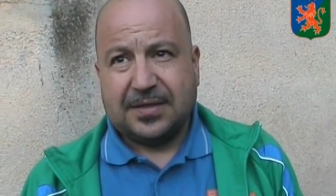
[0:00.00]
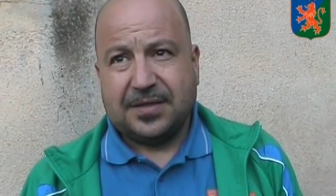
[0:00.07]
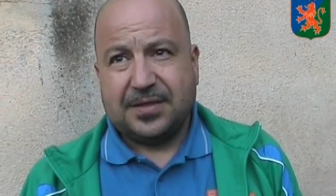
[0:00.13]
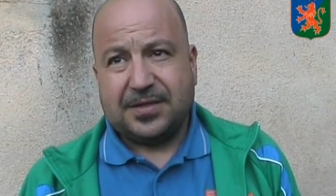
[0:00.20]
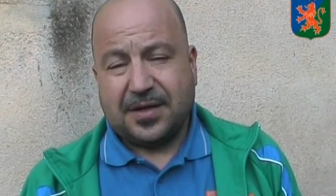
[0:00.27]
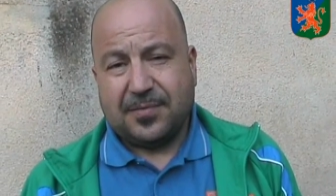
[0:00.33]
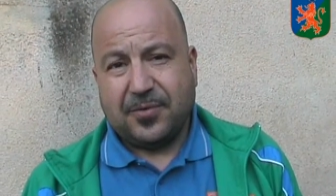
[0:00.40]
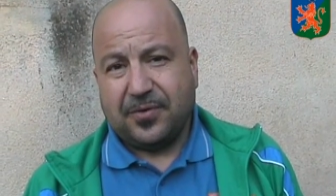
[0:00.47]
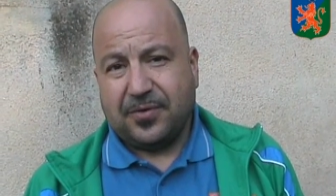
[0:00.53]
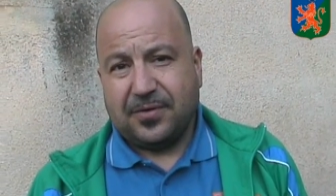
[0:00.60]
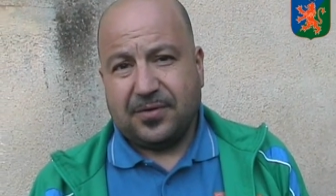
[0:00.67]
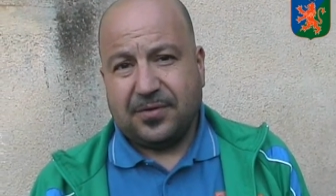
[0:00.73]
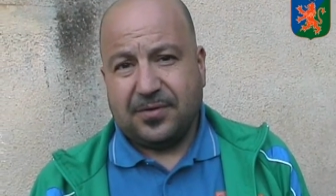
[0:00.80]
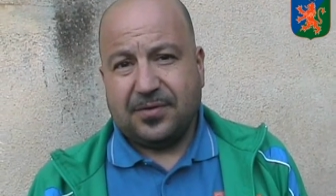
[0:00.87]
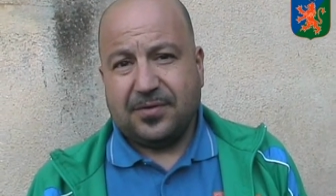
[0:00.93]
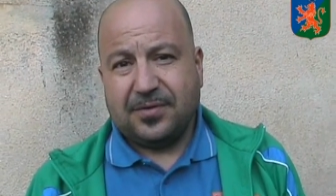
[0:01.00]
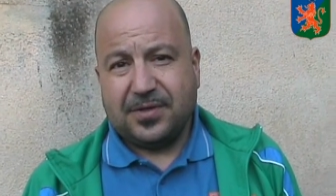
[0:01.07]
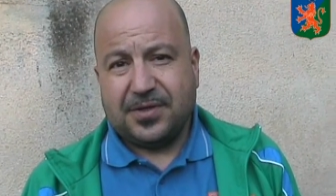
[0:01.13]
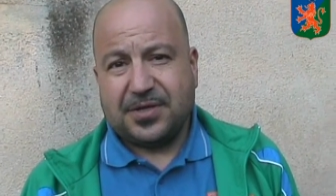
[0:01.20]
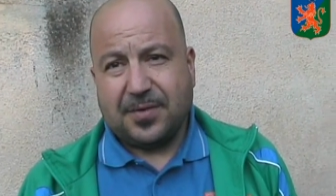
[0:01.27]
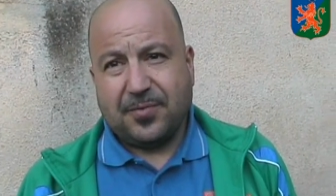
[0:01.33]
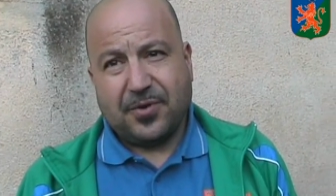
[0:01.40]
Diciamo, grande prova d'orgoglio.
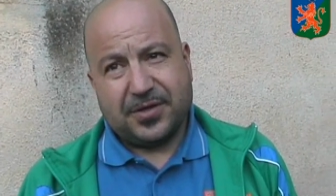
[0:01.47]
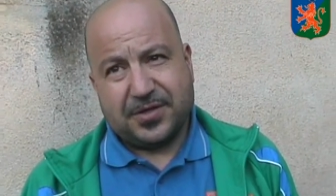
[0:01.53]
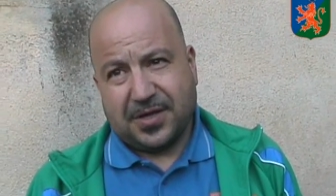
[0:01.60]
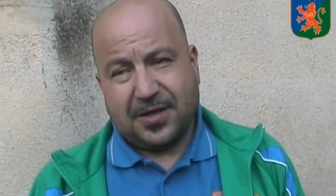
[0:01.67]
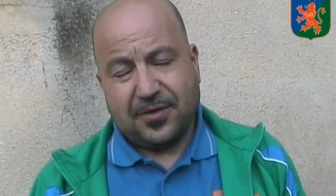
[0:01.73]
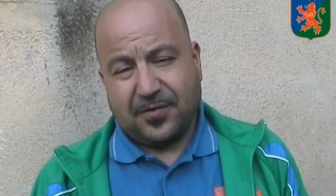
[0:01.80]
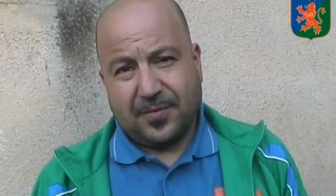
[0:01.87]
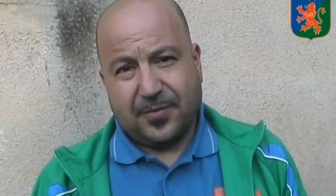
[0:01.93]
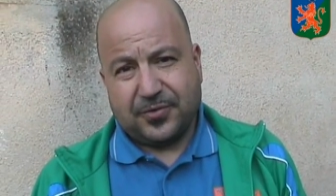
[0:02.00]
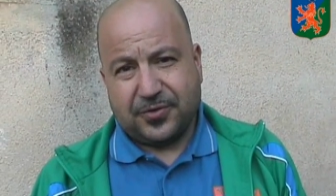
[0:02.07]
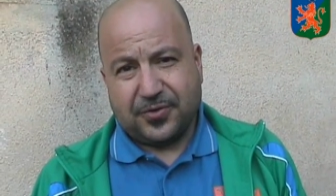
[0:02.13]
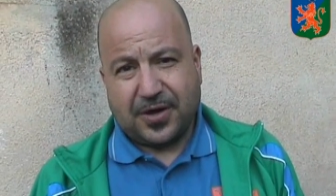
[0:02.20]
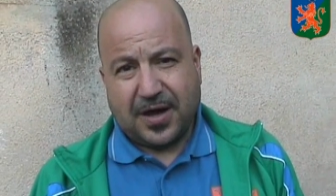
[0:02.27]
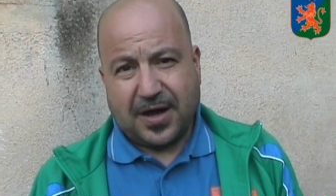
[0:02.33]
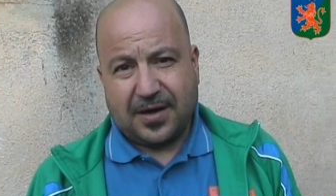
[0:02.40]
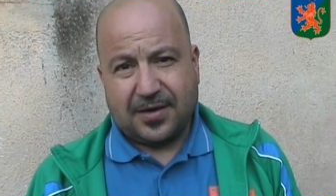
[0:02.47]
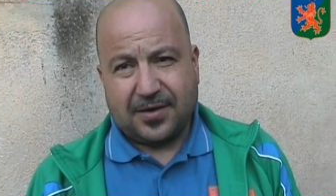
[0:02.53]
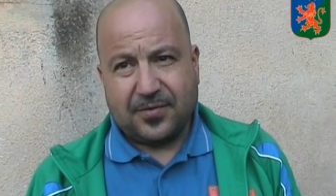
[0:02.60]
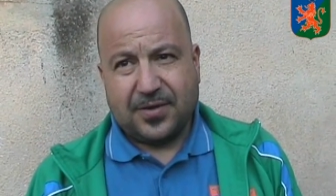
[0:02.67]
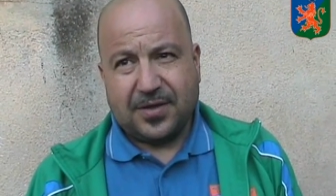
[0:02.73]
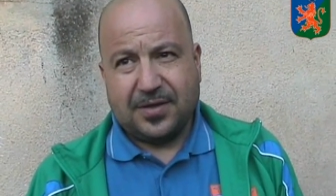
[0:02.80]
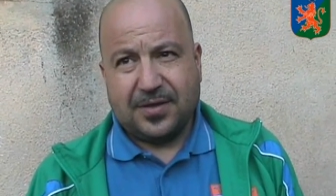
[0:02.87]
Diciamo dire. che ce la dovevamo
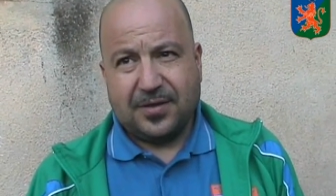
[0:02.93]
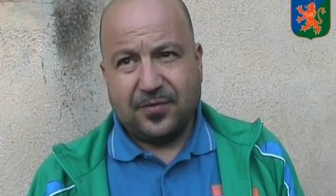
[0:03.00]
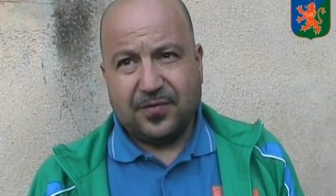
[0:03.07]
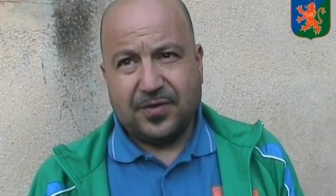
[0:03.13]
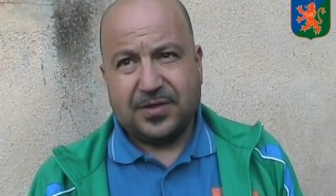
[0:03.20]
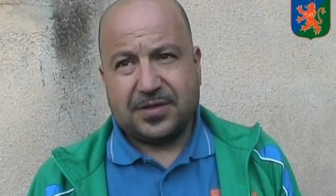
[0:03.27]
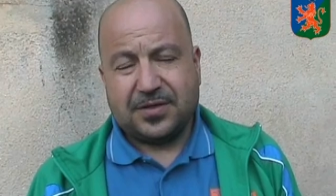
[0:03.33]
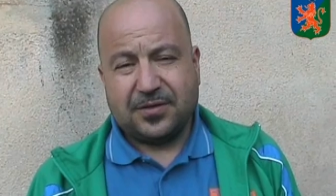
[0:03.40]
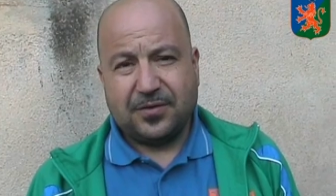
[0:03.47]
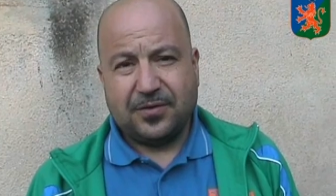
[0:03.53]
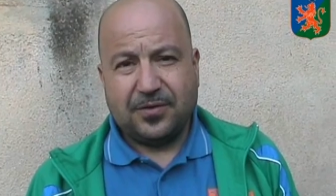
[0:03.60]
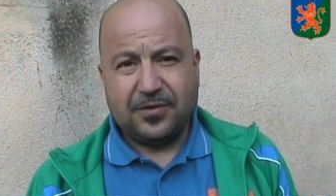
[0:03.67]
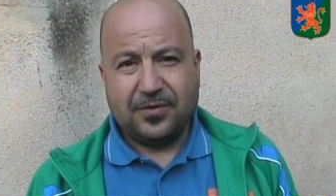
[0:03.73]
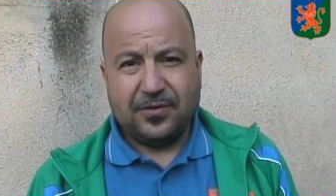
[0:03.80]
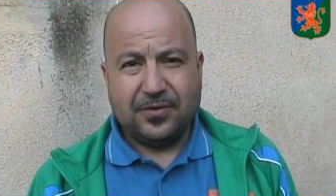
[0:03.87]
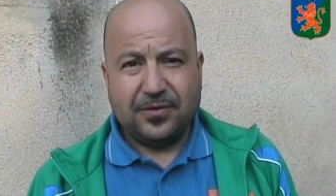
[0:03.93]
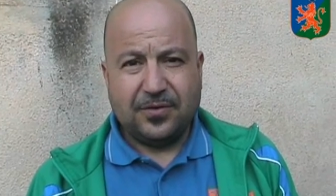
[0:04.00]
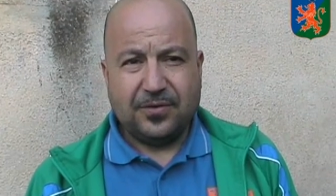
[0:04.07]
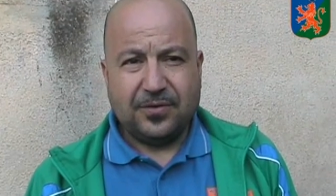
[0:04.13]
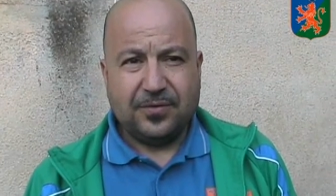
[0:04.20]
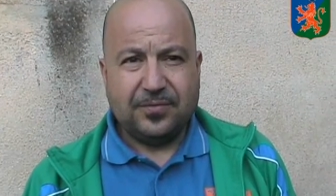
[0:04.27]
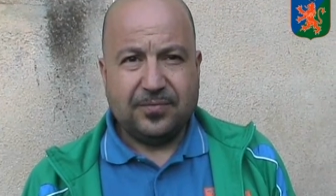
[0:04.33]
giocare, quindi ho
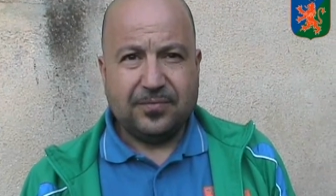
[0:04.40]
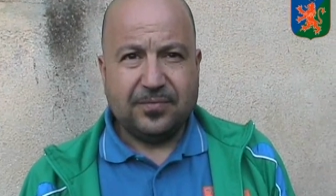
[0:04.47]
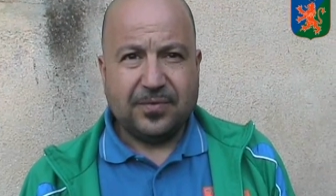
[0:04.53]
visto